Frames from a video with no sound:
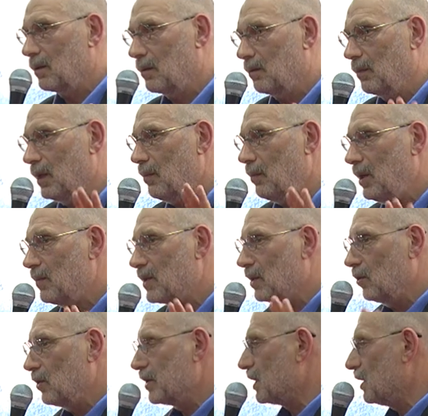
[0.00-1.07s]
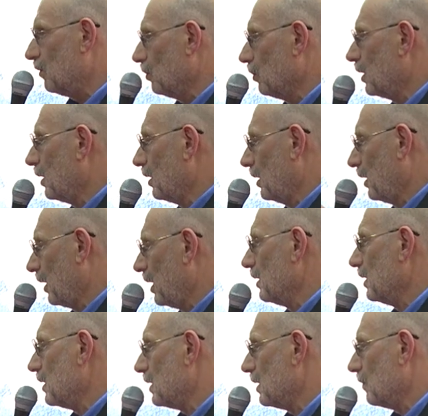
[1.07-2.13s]
мы имеем склонность к двум
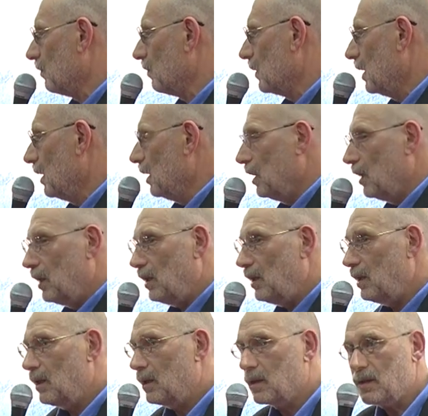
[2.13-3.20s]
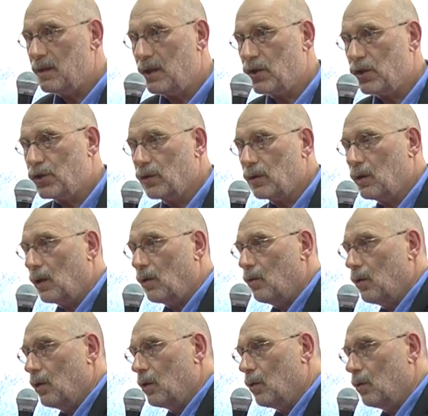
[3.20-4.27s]
крайностям. Или это значит что-то
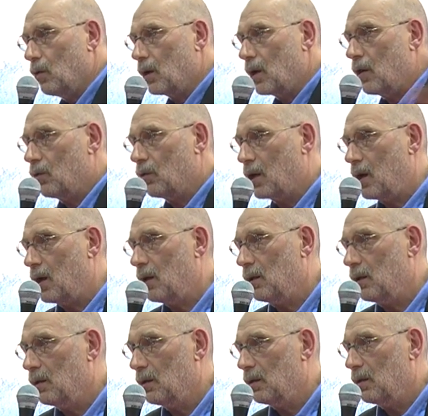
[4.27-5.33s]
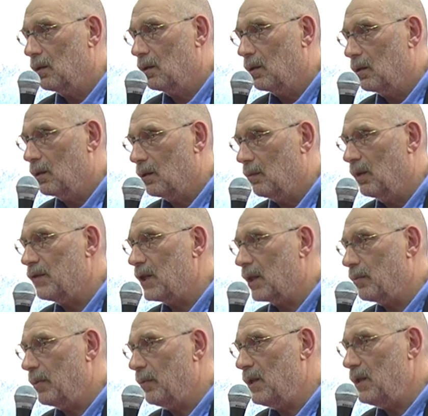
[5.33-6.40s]
такое ура-ура мы
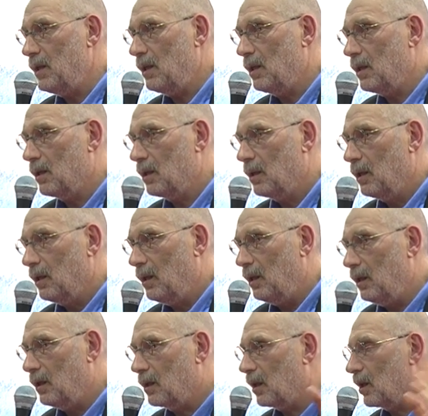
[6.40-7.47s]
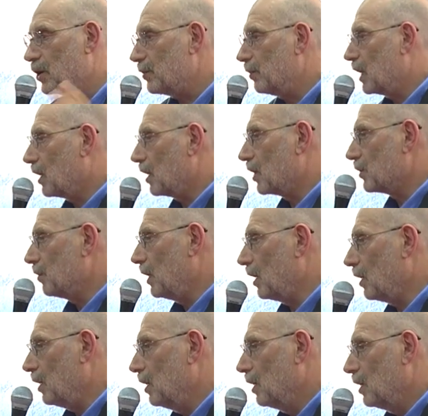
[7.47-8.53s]
всех победили, или это
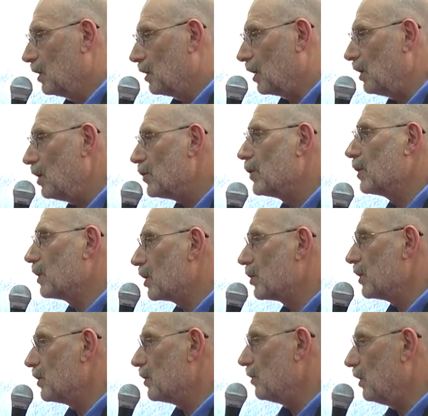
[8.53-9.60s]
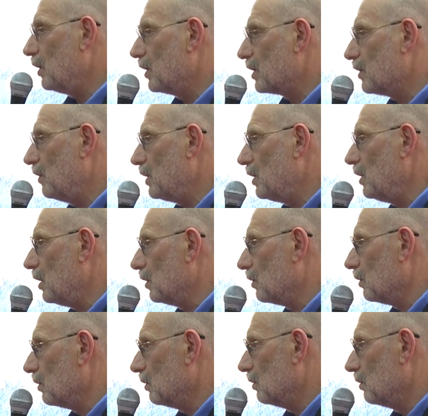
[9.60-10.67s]
кошмар-кошмар, трагичнее нашей истории на свете
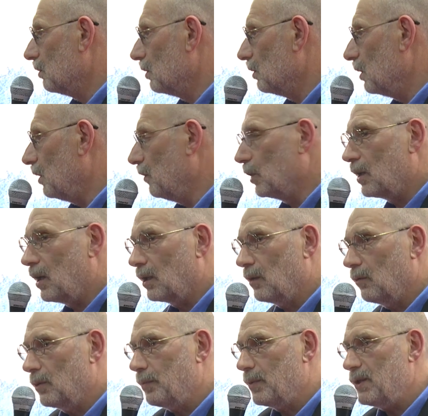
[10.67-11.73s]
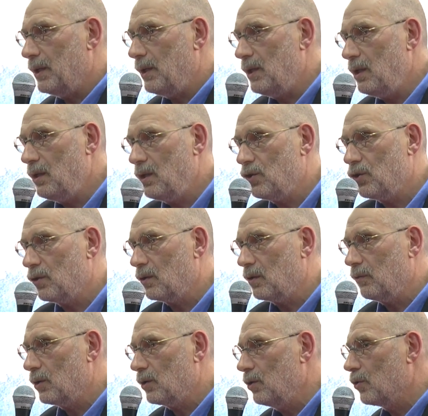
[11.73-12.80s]
нету. И вот как-то вот посередине что-то
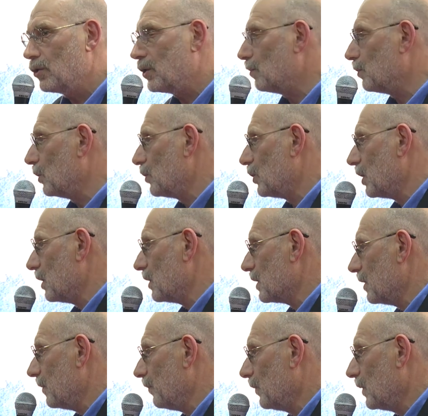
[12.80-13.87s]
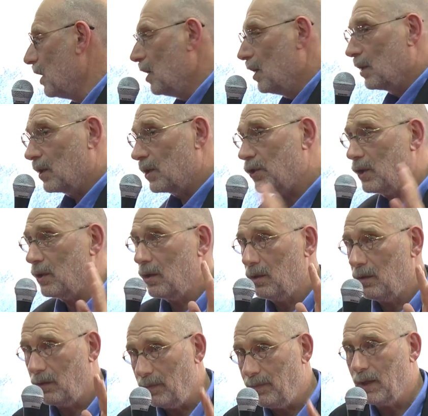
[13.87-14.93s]
вот не очень получается. Значит,
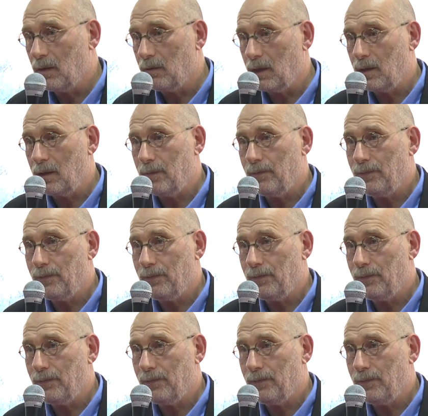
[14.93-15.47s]
во-первых,